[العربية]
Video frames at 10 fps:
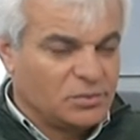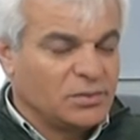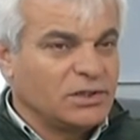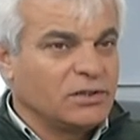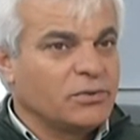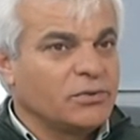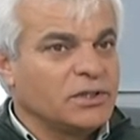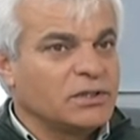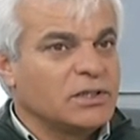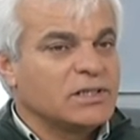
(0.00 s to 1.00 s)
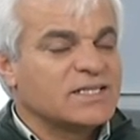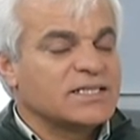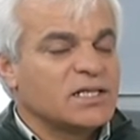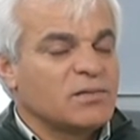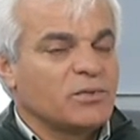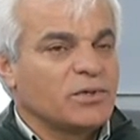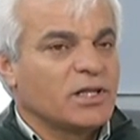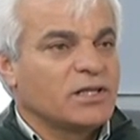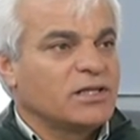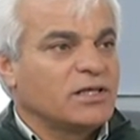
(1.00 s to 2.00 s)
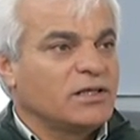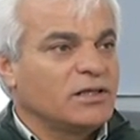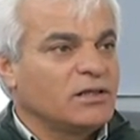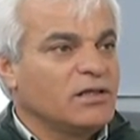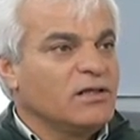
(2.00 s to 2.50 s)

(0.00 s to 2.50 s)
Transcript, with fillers: من رؤية إيش السبب وراء ذلك